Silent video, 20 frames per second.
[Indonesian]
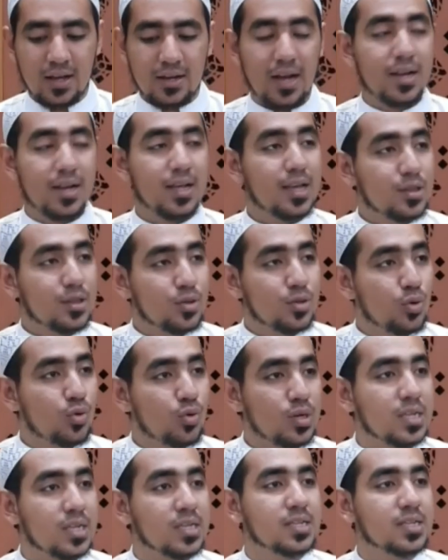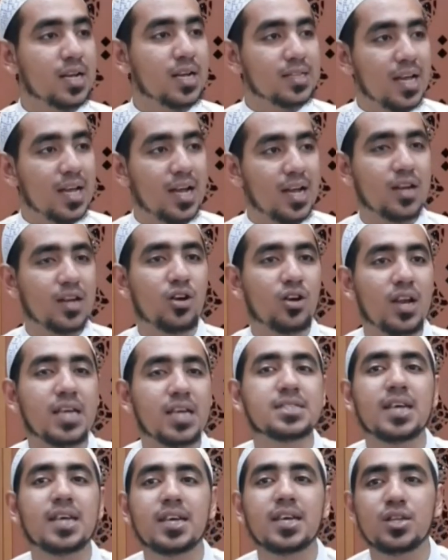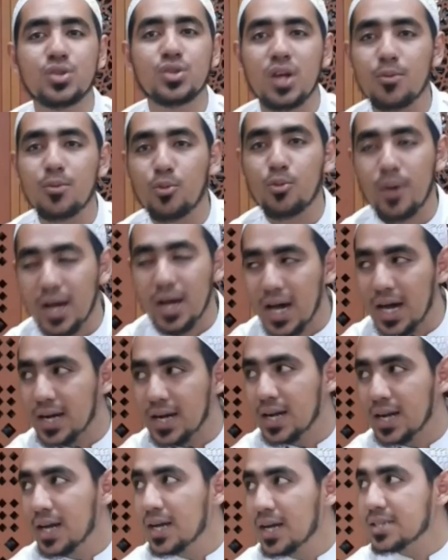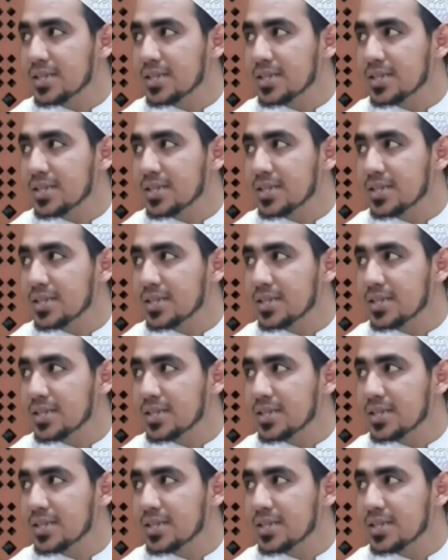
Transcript: dan itu dinyatakan oleh Sayyidina Abu Bakar